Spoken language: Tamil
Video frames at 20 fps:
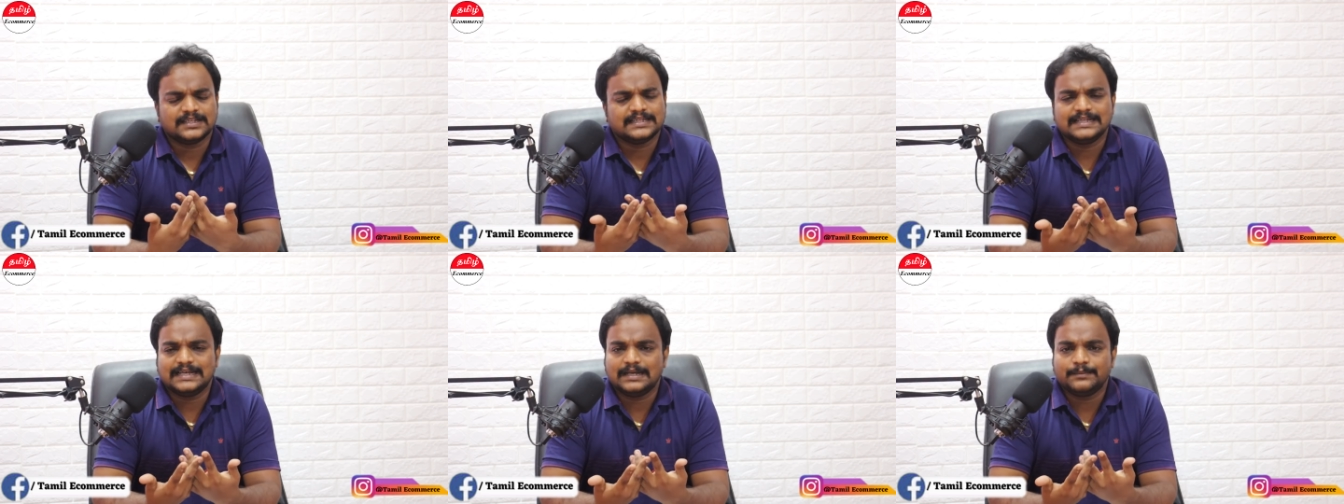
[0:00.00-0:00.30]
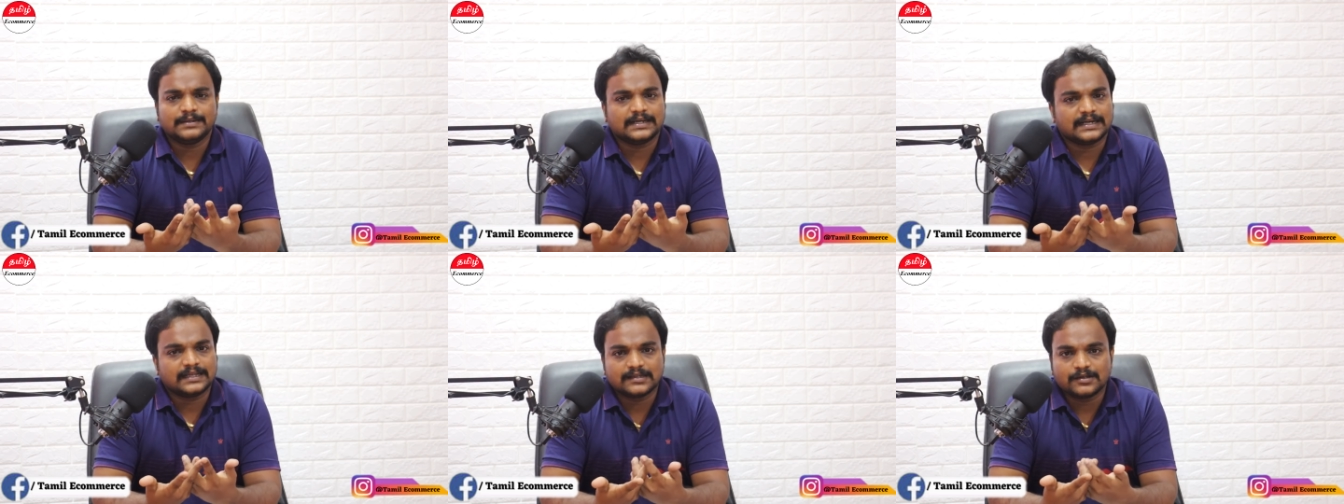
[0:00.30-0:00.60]
அது
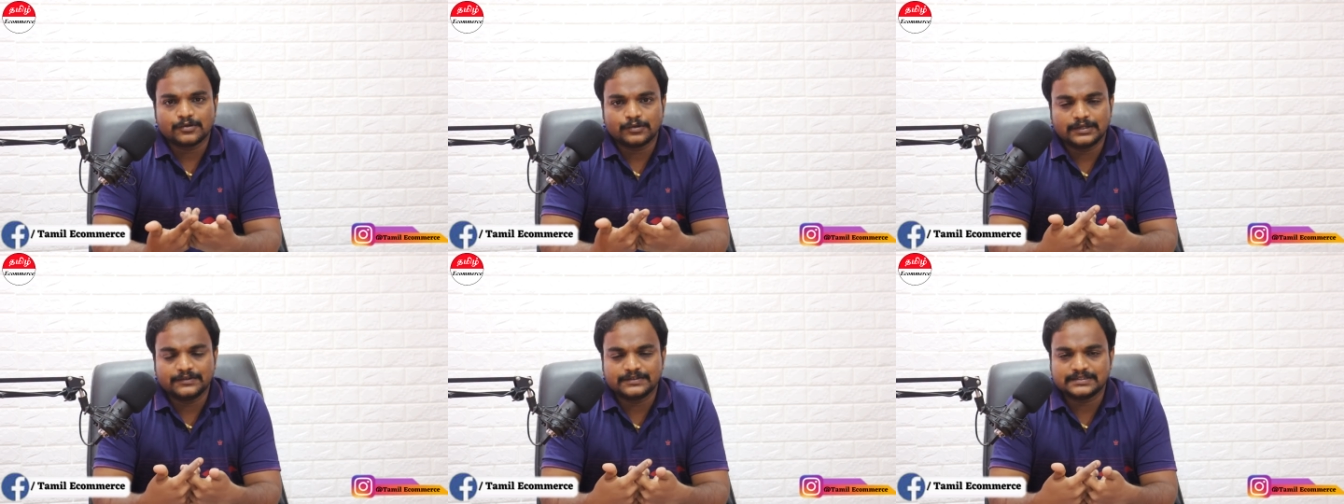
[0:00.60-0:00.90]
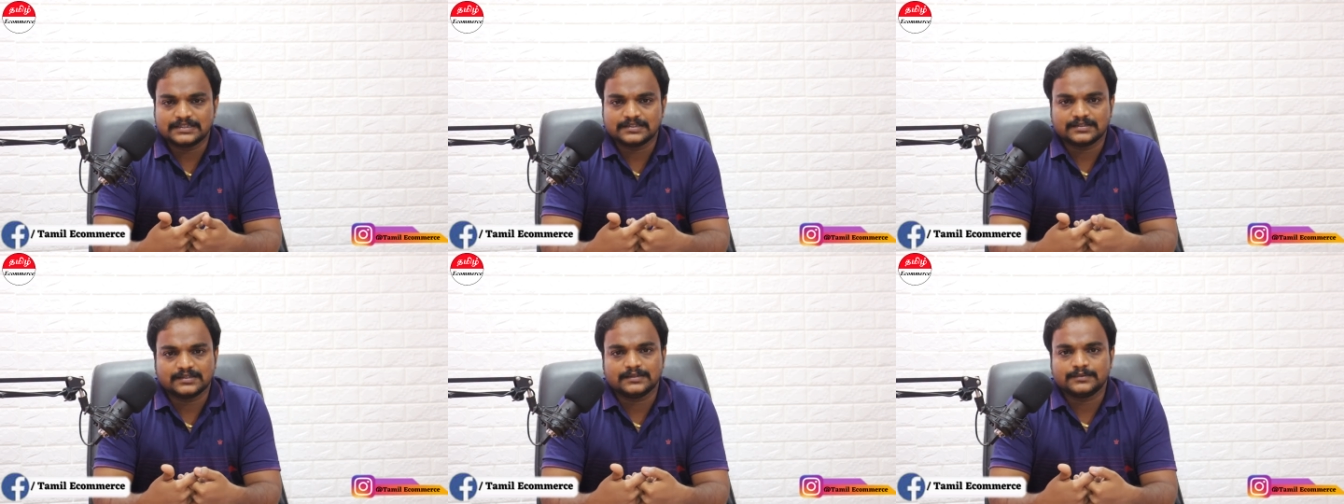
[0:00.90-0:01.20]
எல்லாமே நடக்கக்கூடிய
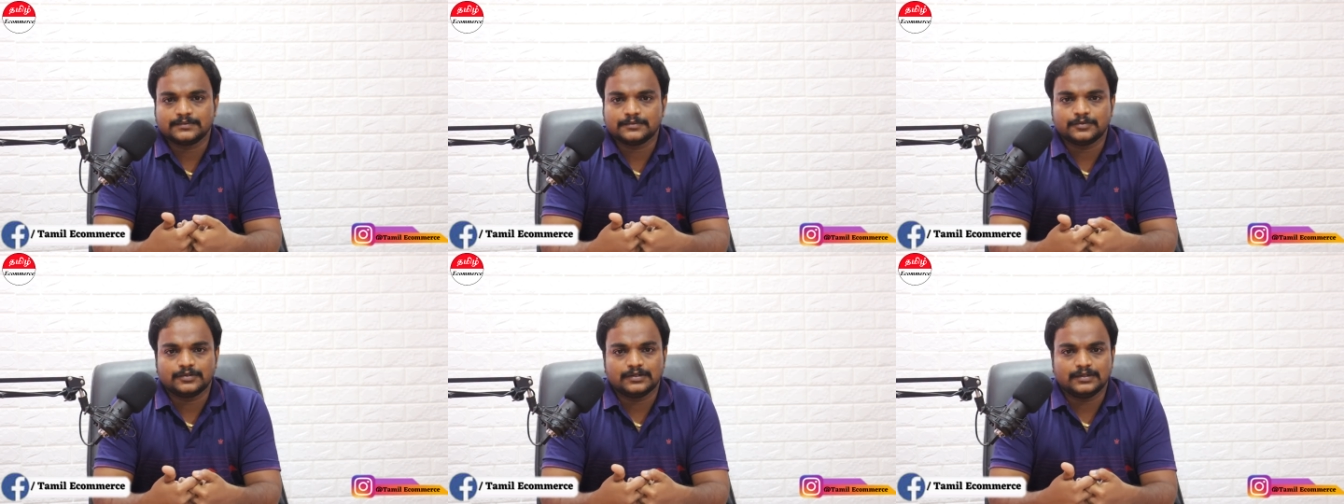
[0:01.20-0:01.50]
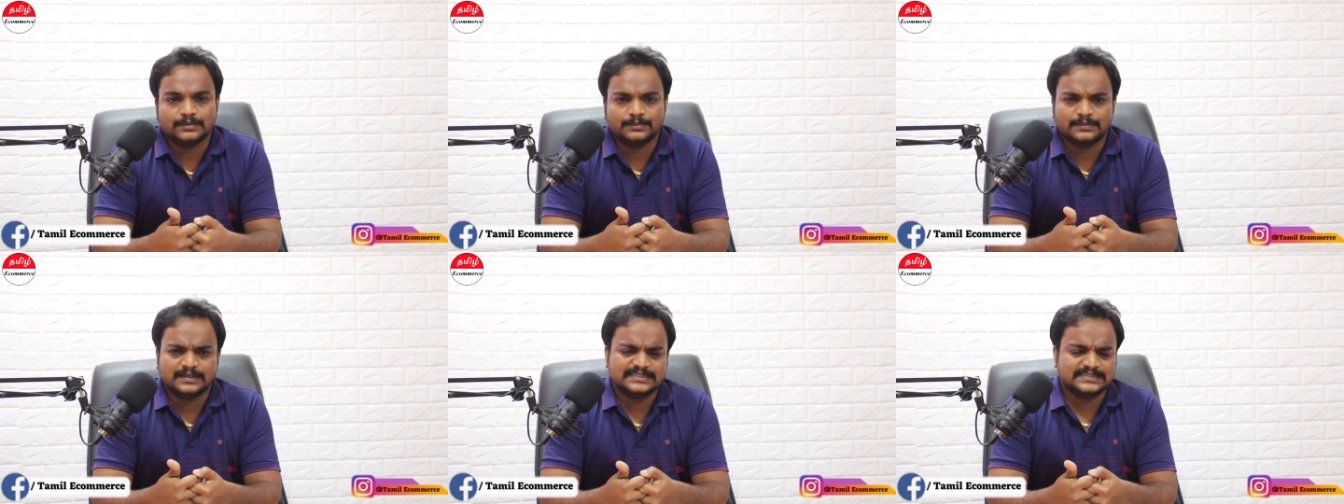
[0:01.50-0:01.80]
விஷயம் தான்
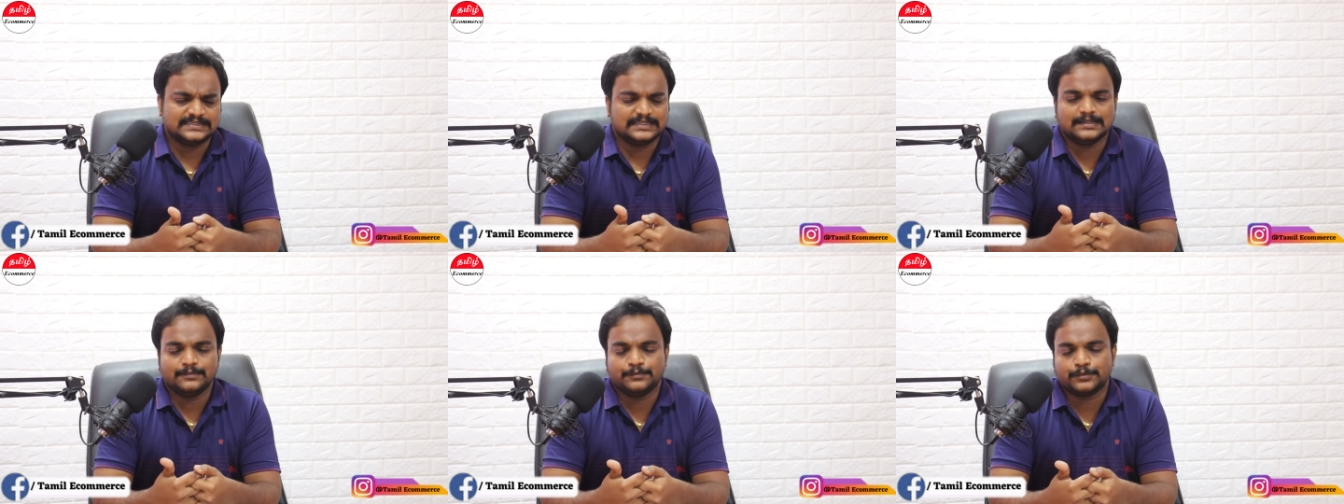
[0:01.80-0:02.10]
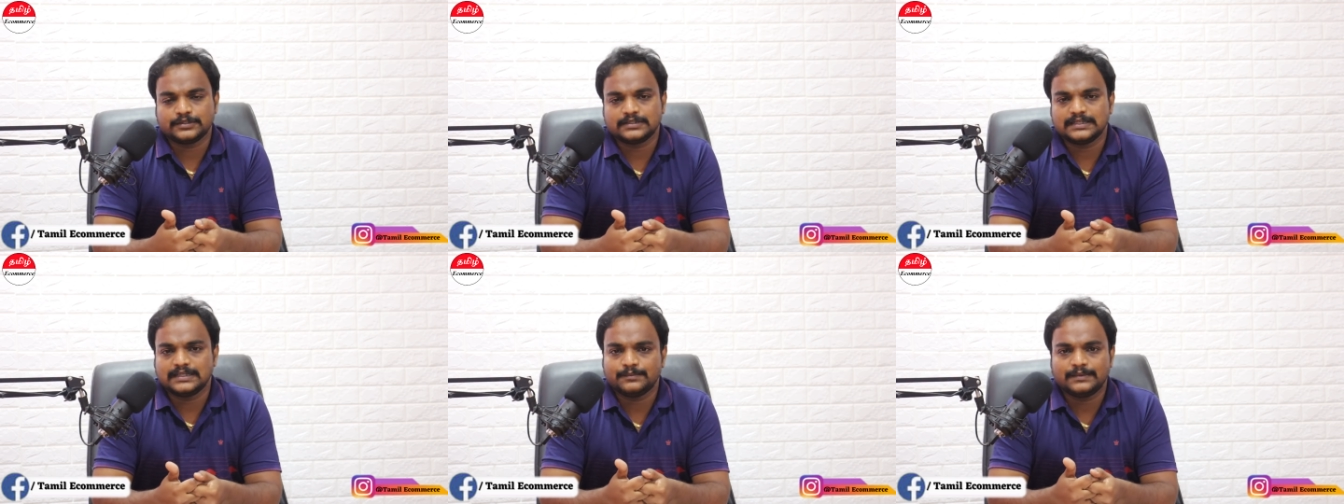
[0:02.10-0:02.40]
ஒரு மனுஷனாக
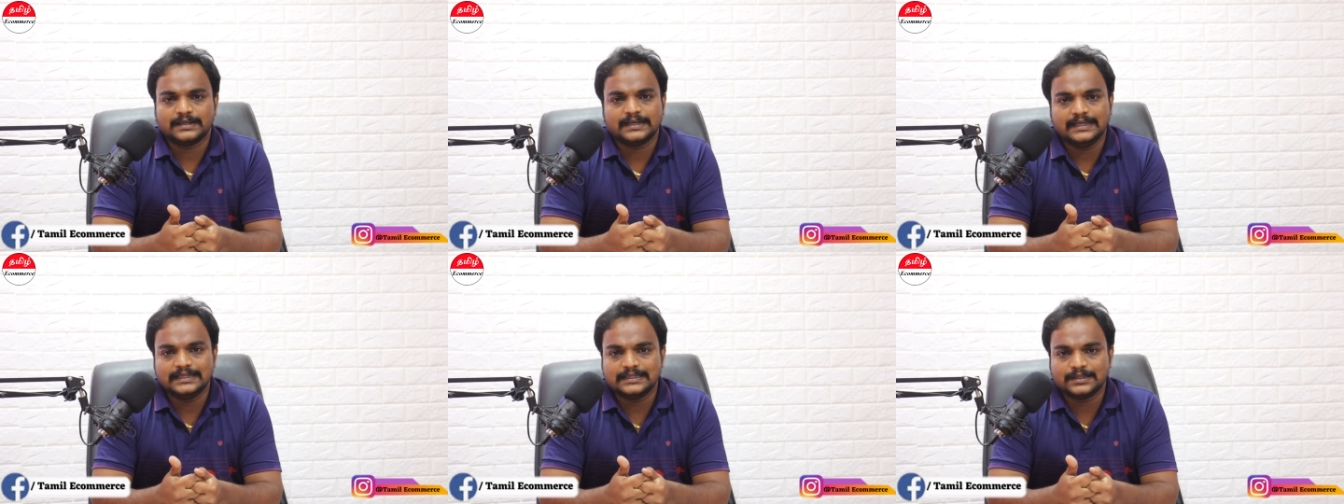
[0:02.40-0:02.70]
பிறந்தால் அந்த மாதிரி